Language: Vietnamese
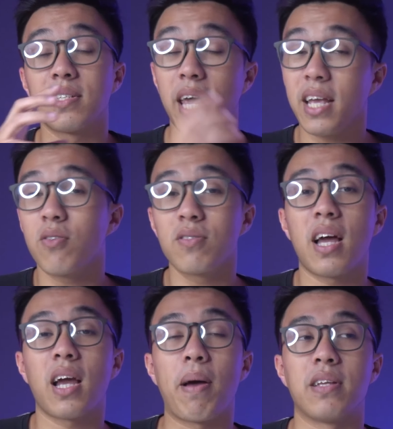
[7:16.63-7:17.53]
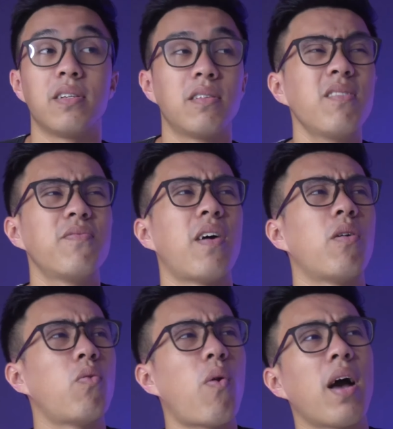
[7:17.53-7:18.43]
sẽ cho ra cái bản chính thức
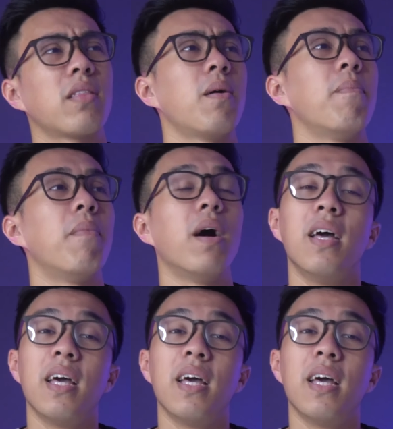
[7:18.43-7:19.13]
vào khoảng tầm